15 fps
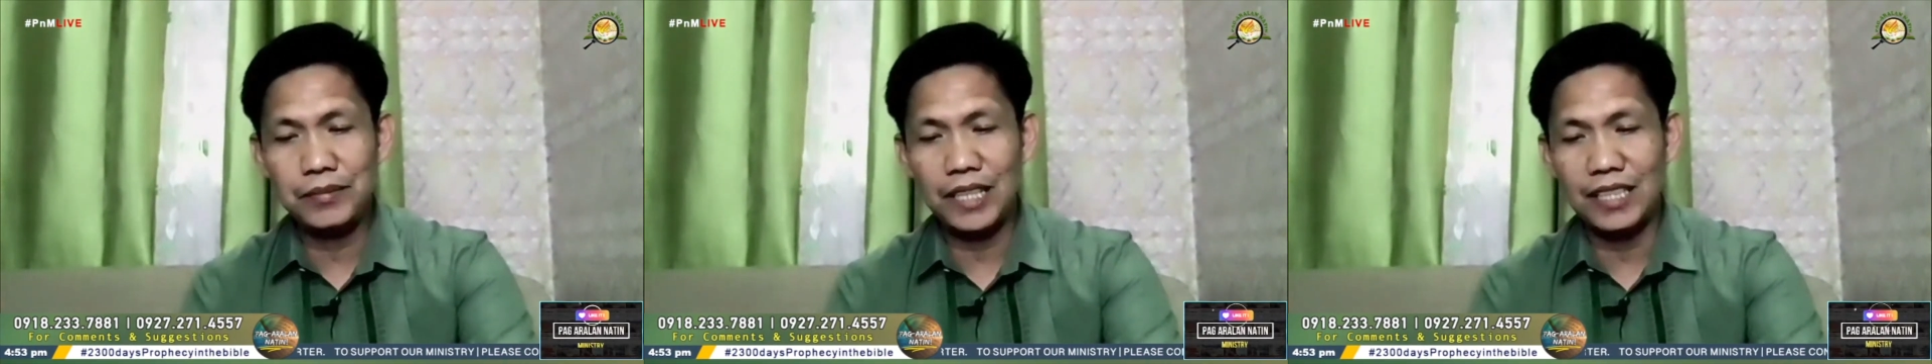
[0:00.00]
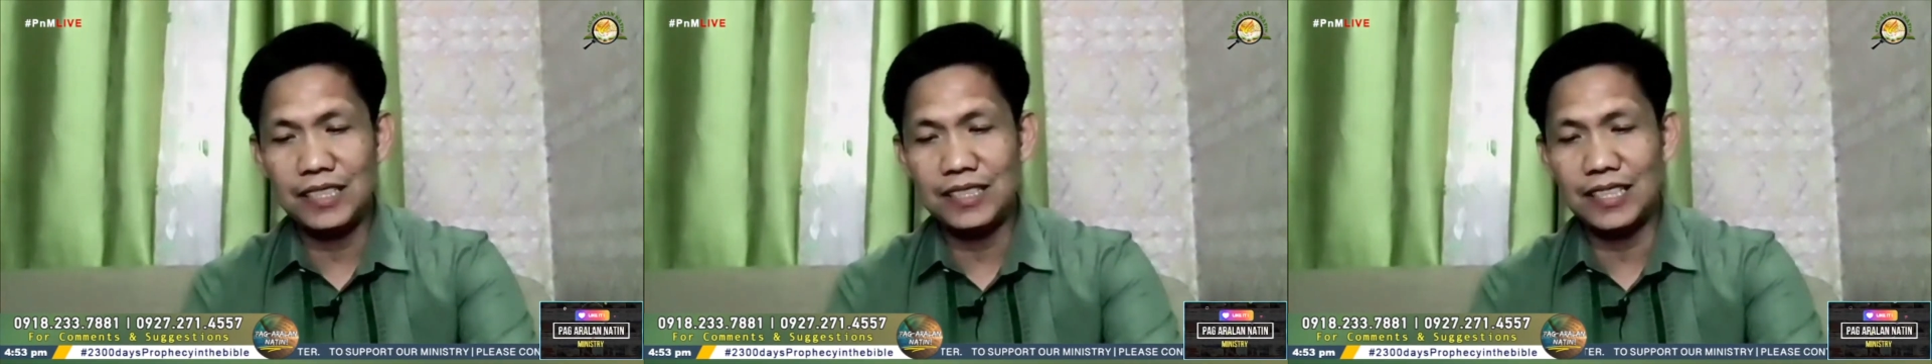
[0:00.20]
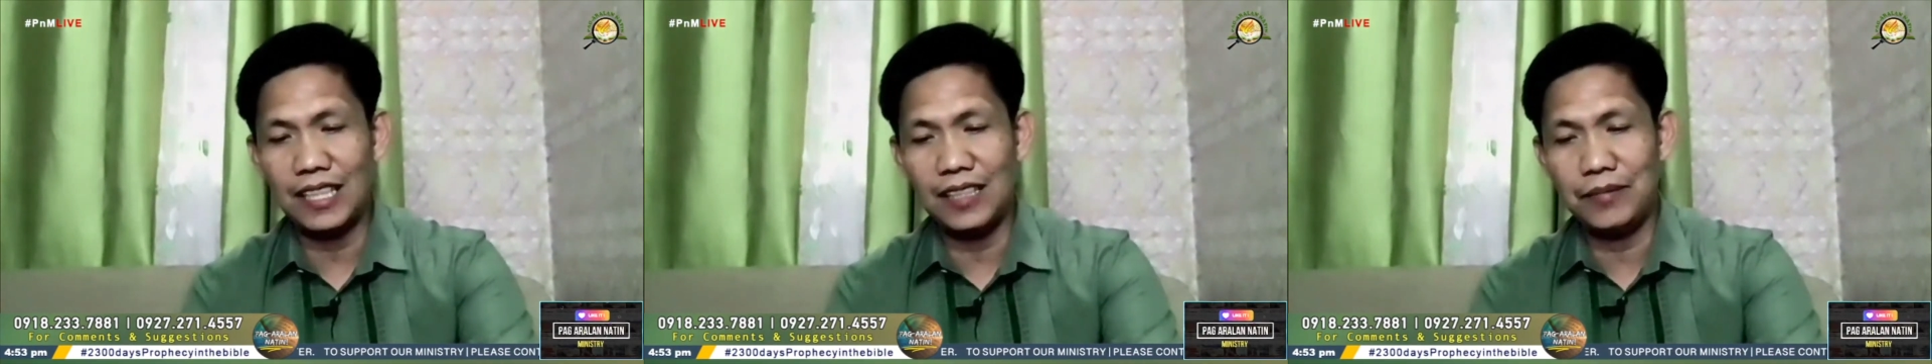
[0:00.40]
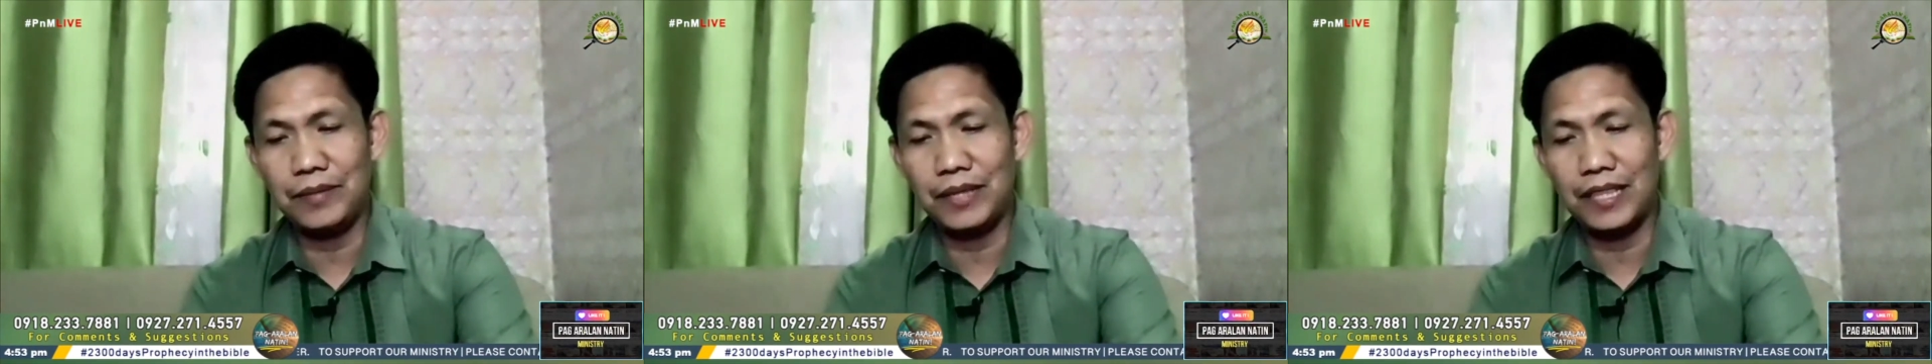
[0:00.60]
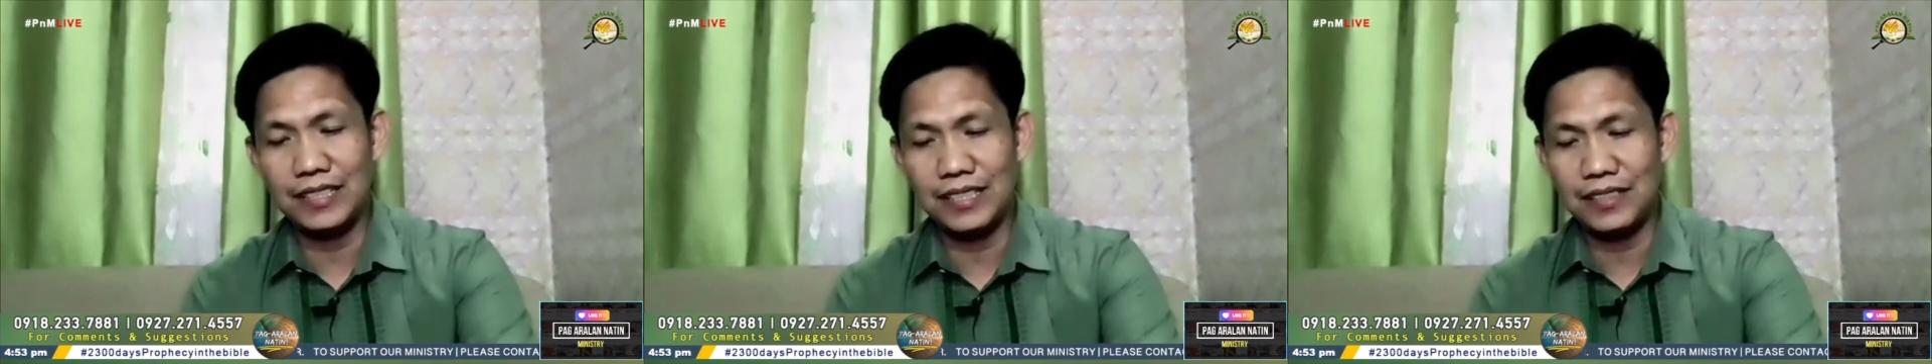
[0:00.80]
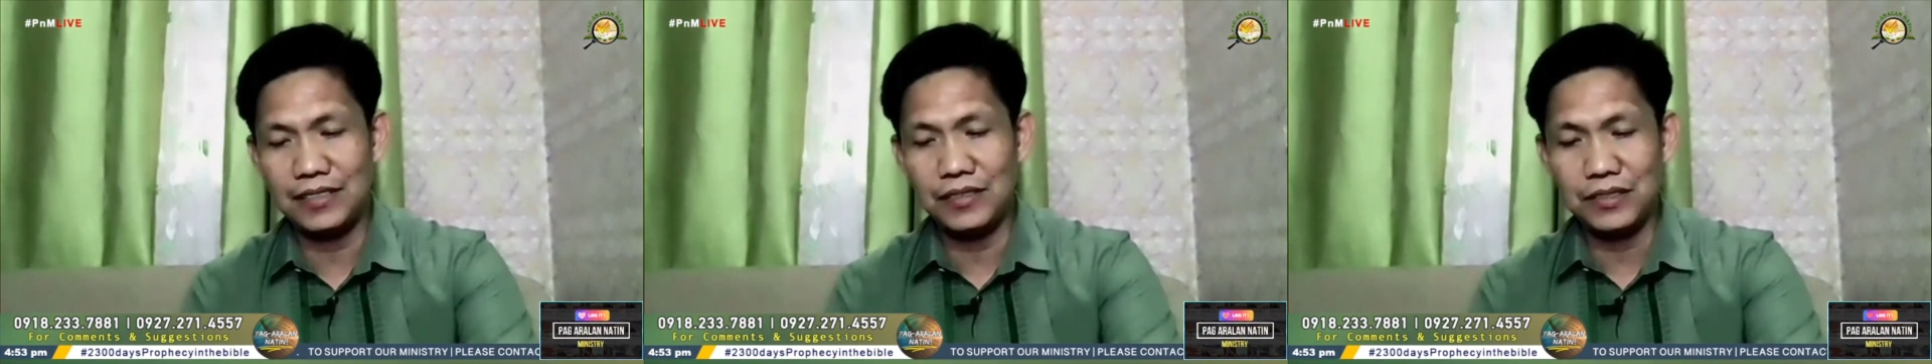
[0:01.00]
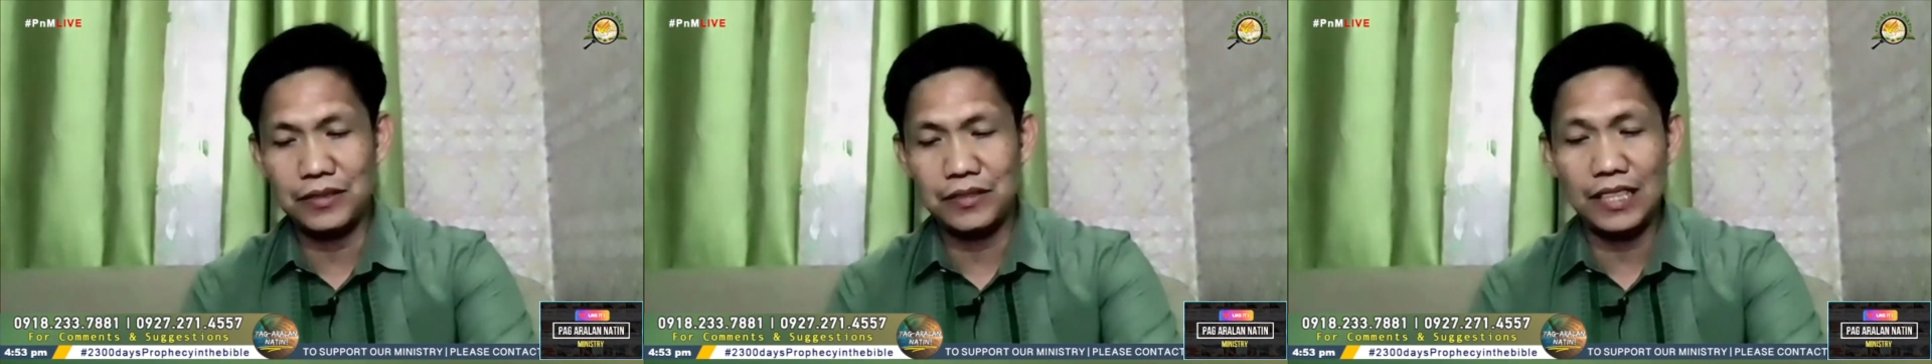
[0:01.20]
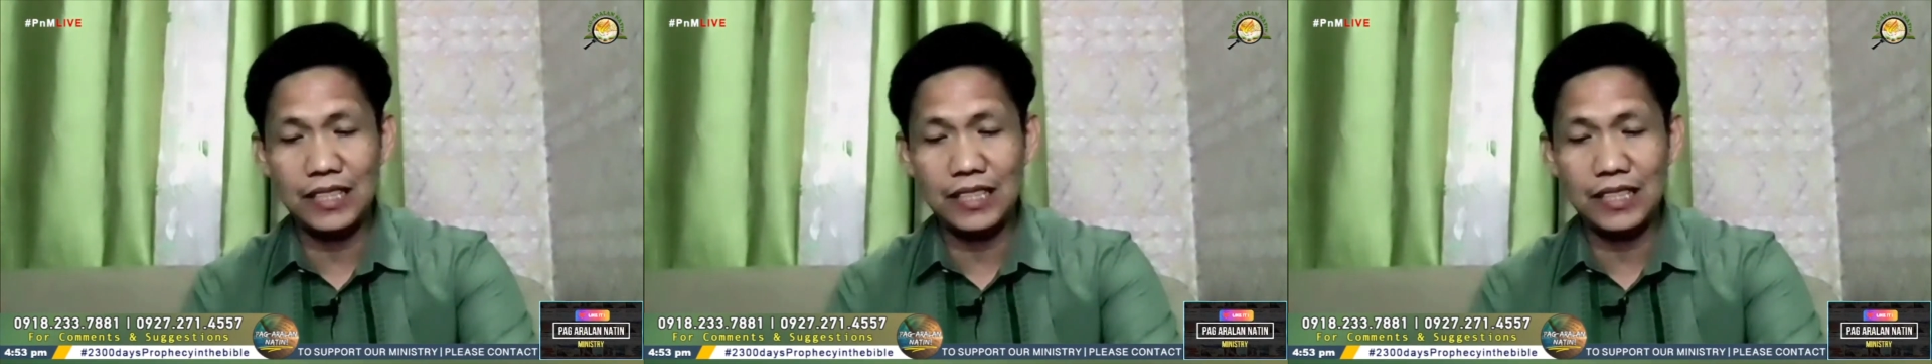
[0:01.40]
sa Israel, Brother Joseph,